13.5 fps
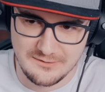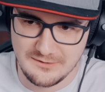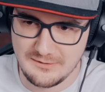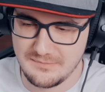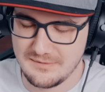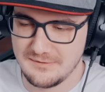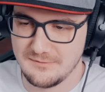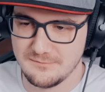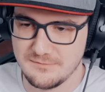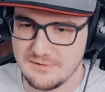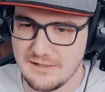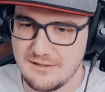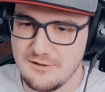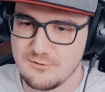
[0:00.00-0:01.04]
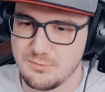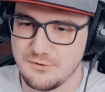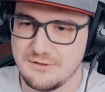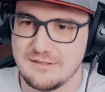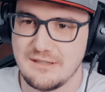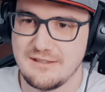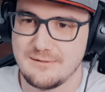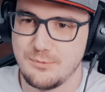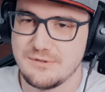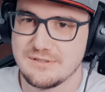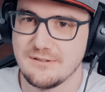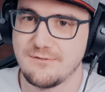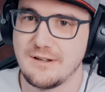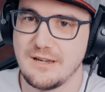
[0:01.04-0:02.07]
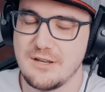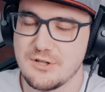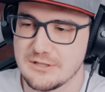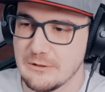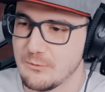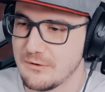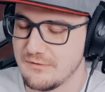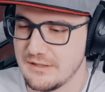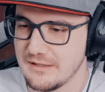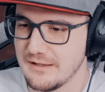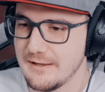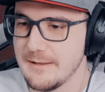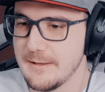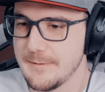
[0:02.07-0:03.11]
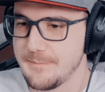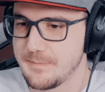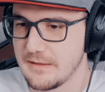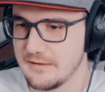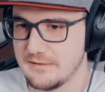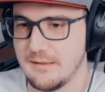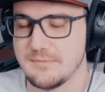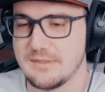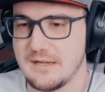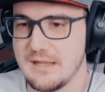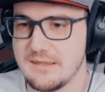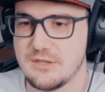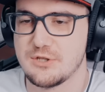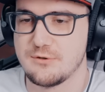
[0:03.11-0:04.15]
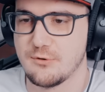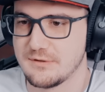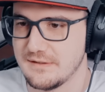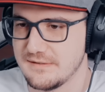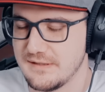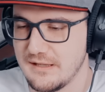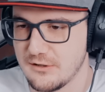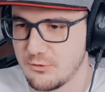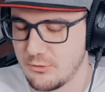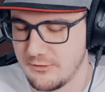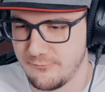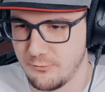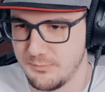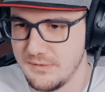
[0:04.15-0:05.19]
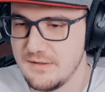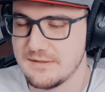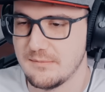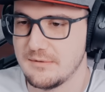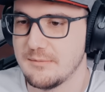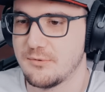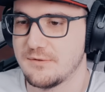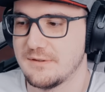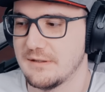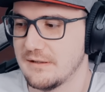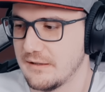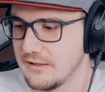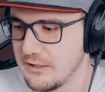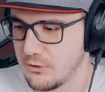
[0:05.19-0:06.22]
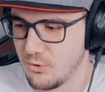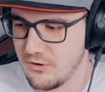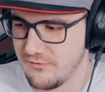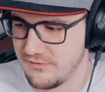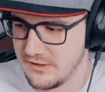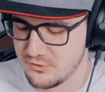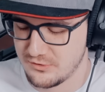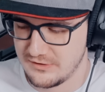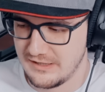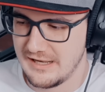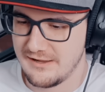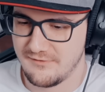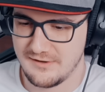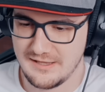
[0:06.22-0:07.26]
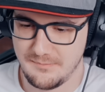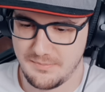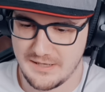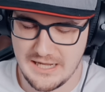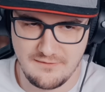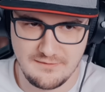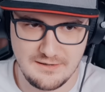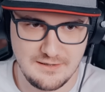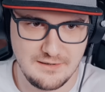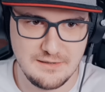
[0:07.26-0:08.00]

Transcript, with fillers: Типа, надеюсь, просто это не спустится в кринж на уровне э, там третьей, четвертой серии дронов убийств, там, где просто героев режут налево и направо.